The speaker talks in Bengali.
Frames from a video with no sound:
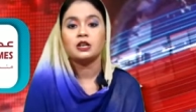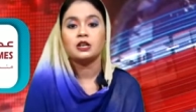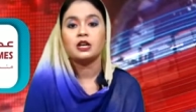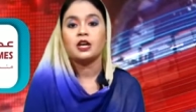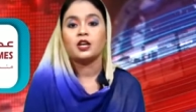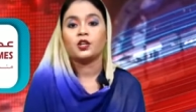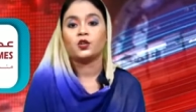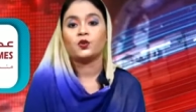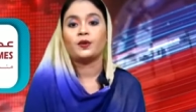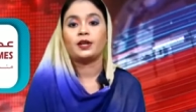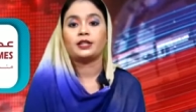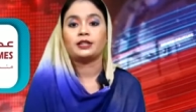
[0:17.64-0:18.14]

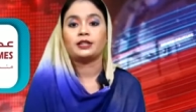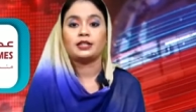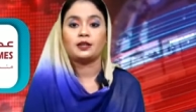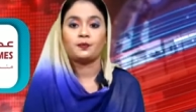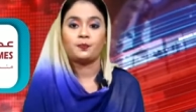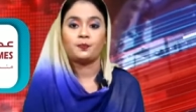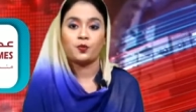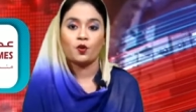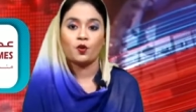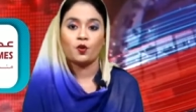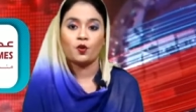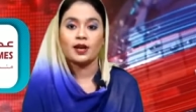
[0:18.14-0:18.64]
কুয়েতের
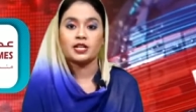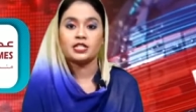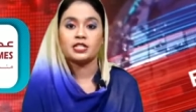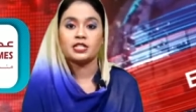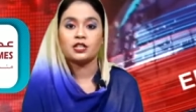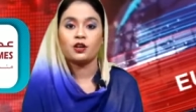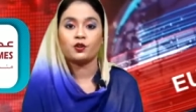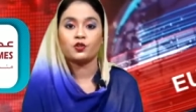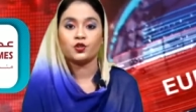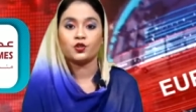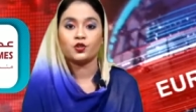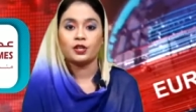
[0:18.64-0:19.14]
প্রবাসী
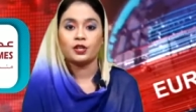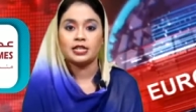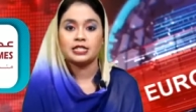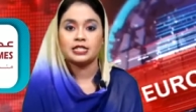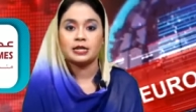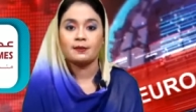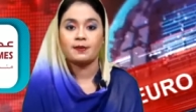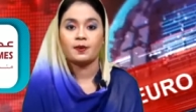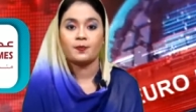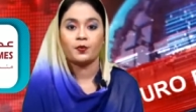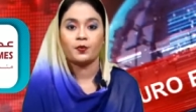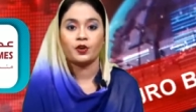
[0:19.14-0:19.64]
অঞ্চল হিসেবে
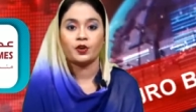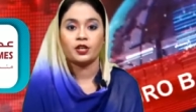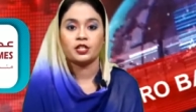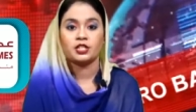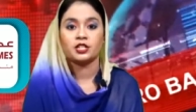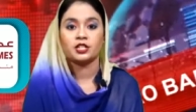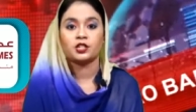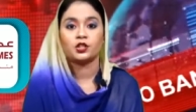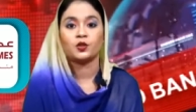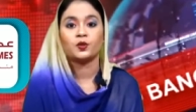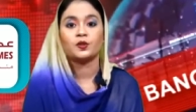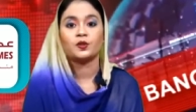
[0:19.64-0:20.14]
পরিচিত
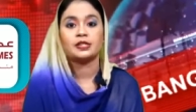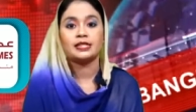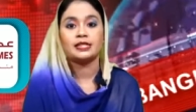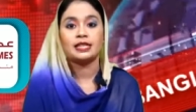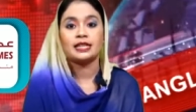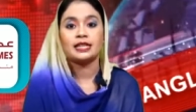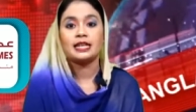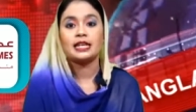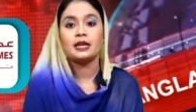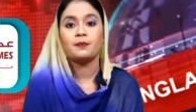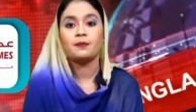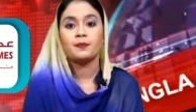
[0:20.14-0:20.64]

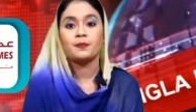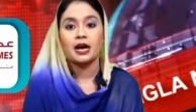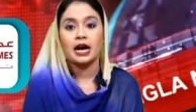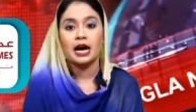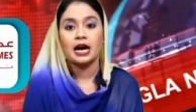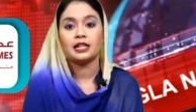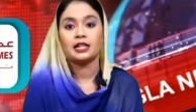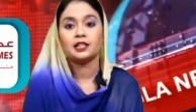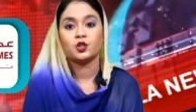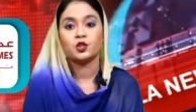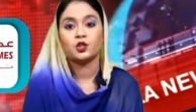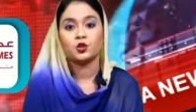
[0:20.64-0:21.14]
জিলিপ আল
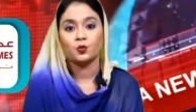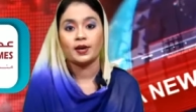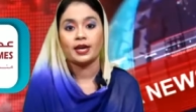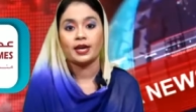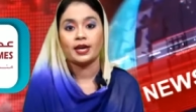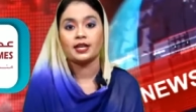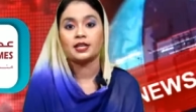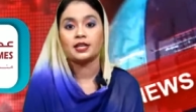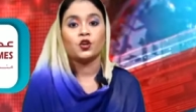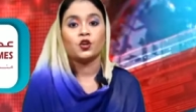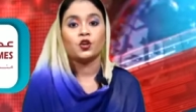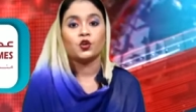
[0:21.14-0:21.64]
সুয়েক
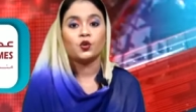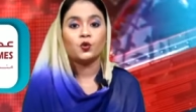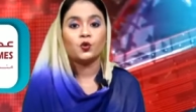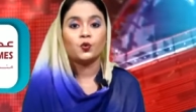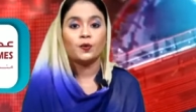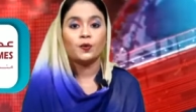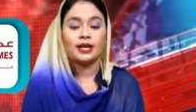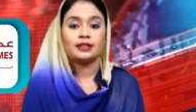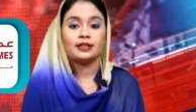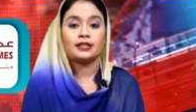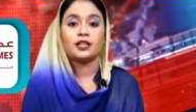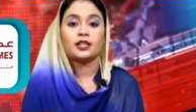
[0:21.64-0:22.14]

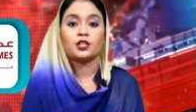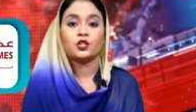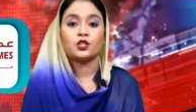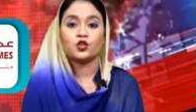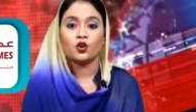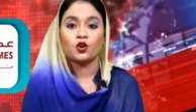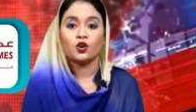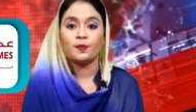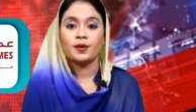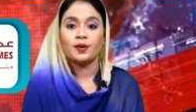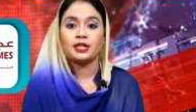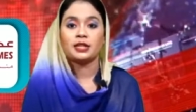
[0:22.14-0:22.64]
কুয়েতে
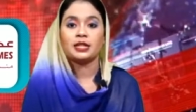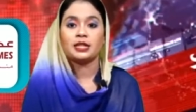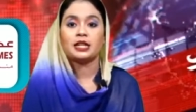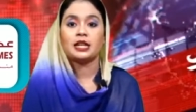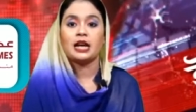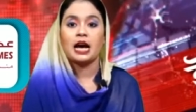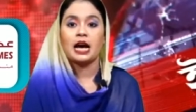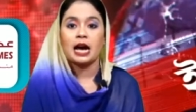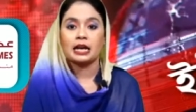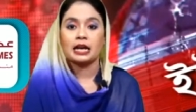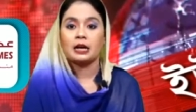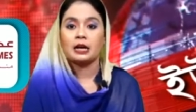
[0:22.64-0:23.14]
শ্রমিকদের
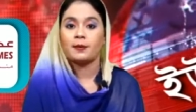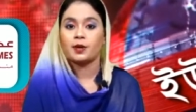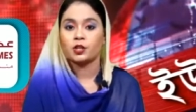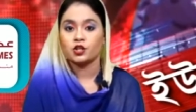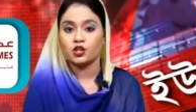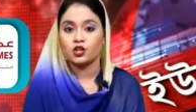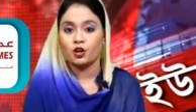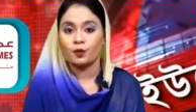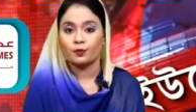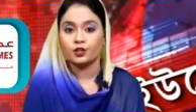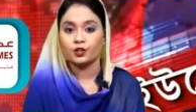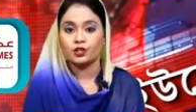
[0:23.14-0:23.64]
আকামা
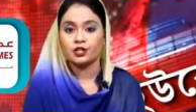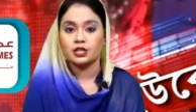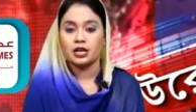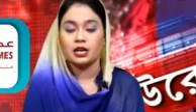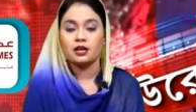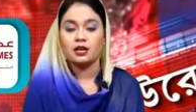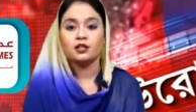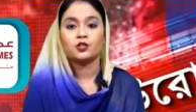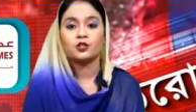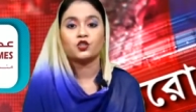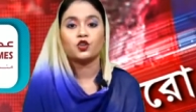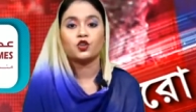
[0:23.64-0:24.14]
সমস্যা
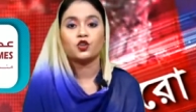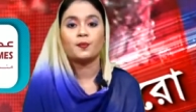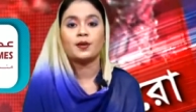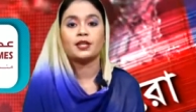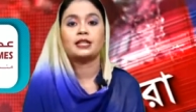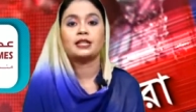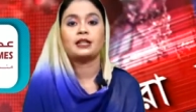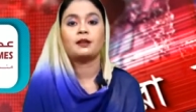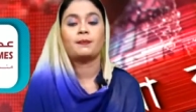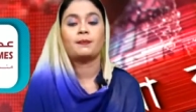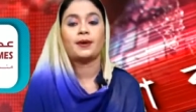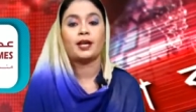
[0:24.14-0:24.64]
শ্রমিকদের
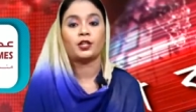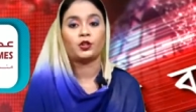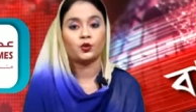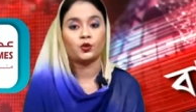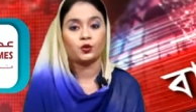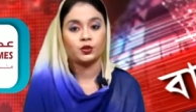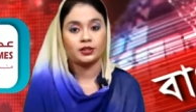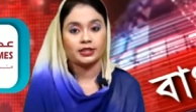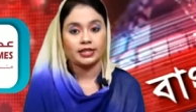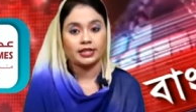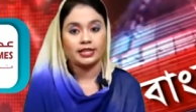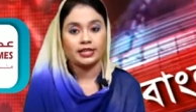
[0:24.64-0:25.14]
বেতন
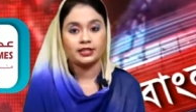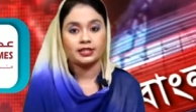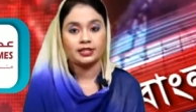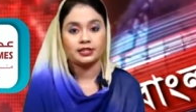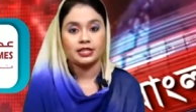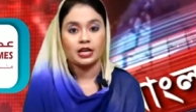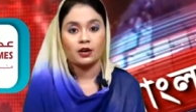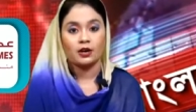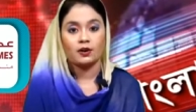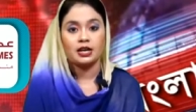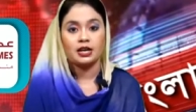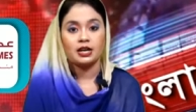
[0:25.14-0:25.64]
দেরিতে
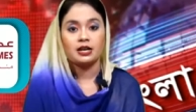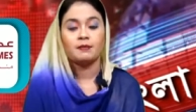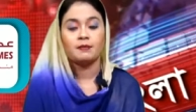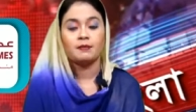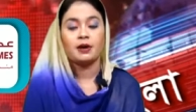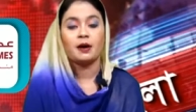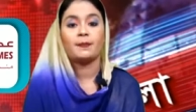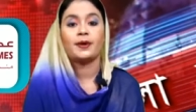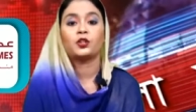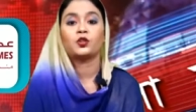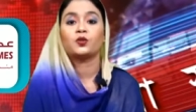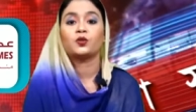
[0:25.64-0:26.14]
দেওয়া বা
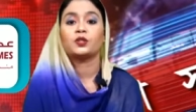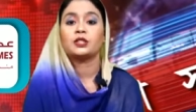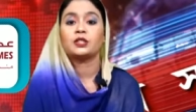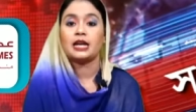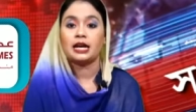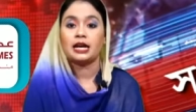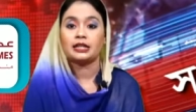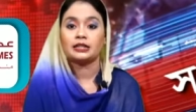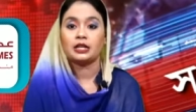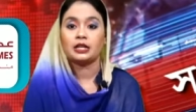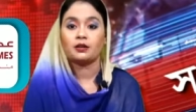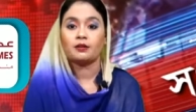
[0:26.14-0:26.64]
বেতন না
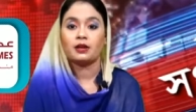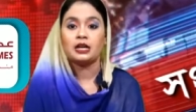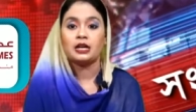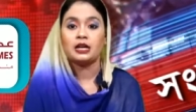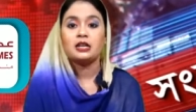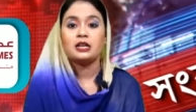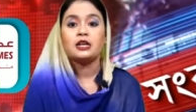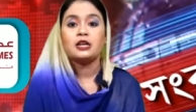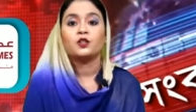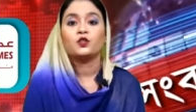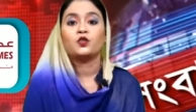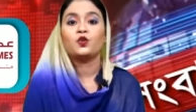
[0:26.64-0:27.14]
দেওয়া
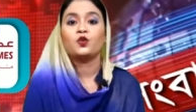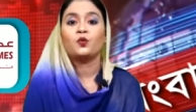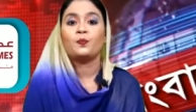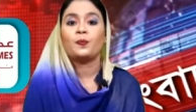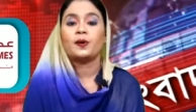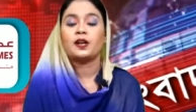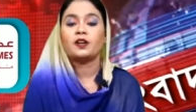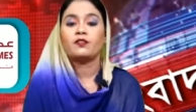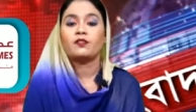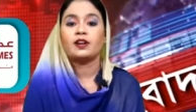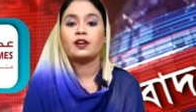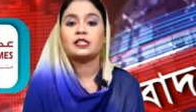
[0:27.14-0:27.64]

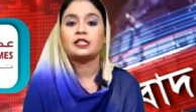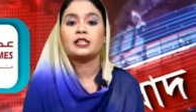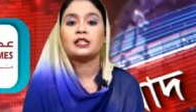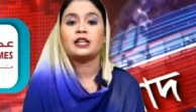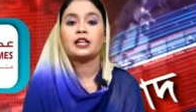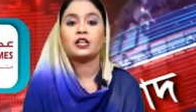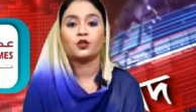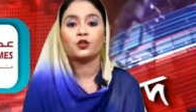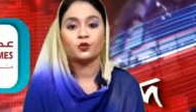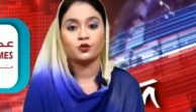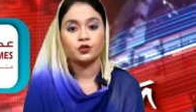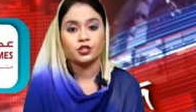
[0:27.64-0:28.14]
সুপারভাইজারের
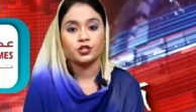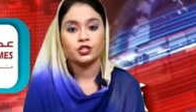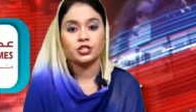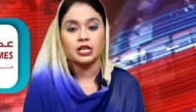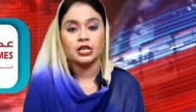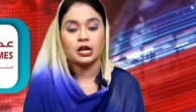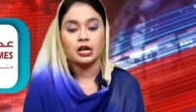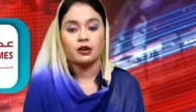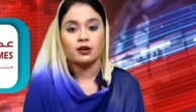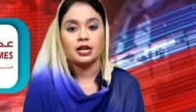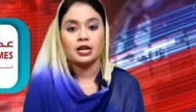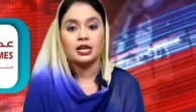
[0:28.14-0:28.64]
ঘুষ
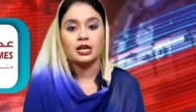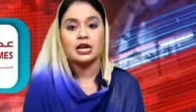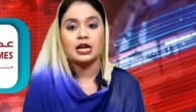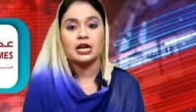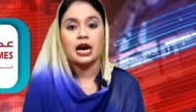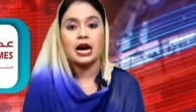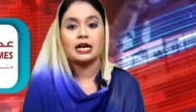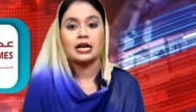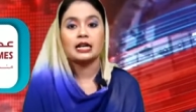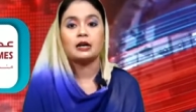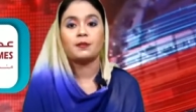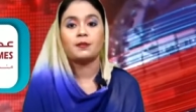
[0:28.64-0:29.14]
চাওয়া
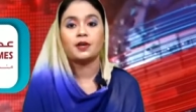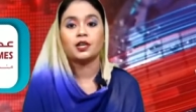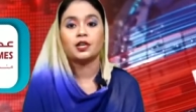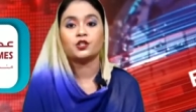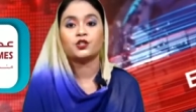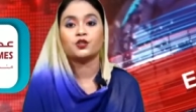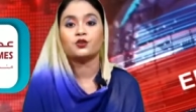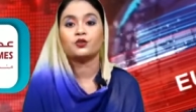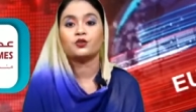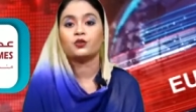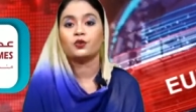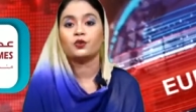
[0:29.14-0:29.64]
আকামার
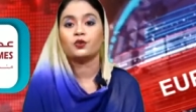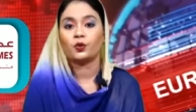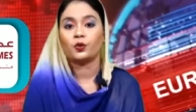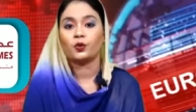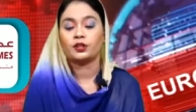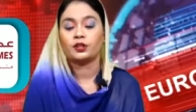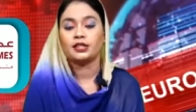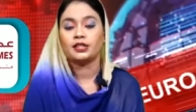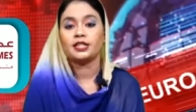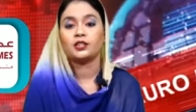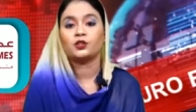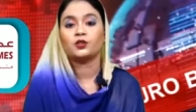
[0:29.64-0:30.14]
জন্য
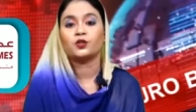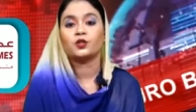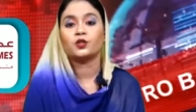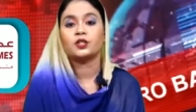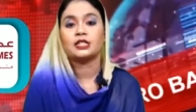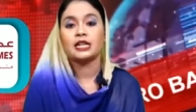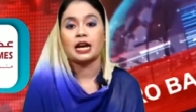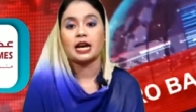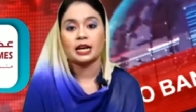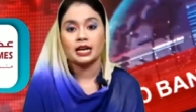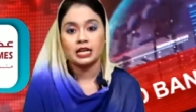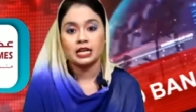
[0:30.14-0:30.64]
অতিরিক্ত
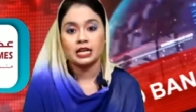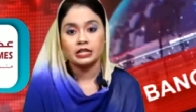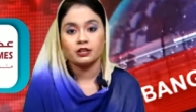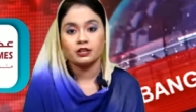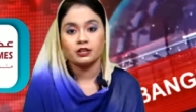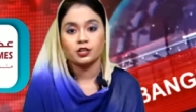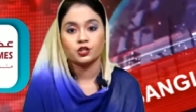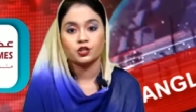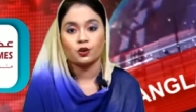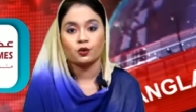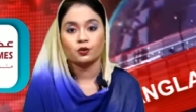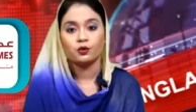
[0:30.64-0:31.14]
টাকা নেওয়া
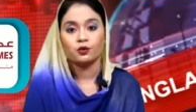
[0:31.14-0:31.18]
সহ